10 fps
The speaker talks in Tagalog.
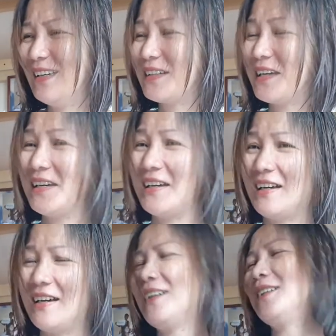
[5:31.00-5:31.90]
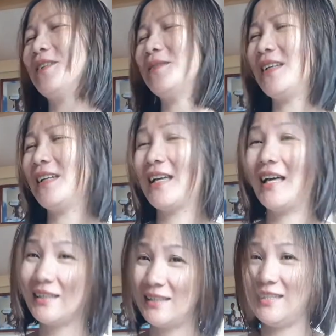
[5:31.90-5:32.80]
Kaya, ay nako talaga,
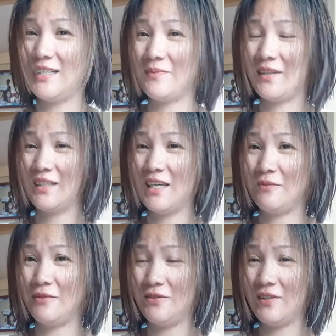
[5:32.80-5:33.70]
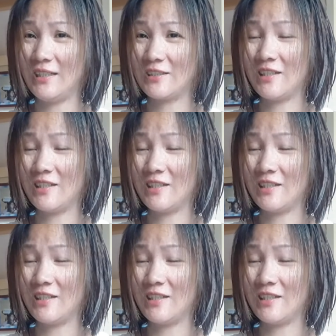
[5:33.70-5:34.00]
ang hirap ng WH.